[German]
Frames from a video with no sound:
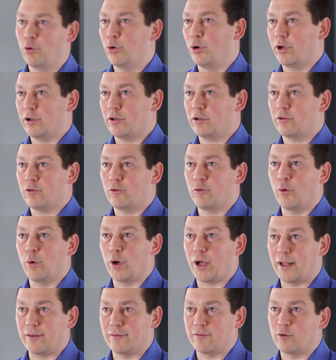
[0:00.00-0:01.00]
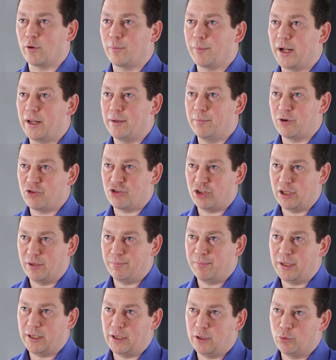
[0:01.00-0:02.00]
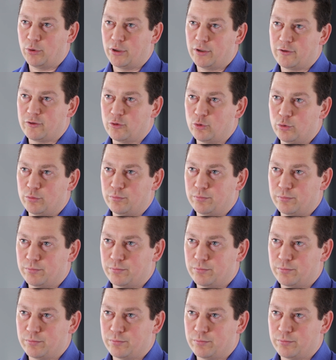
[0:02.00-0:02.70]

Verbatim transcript: gehört zur ganz normalen Maschinenbedienung hinzu.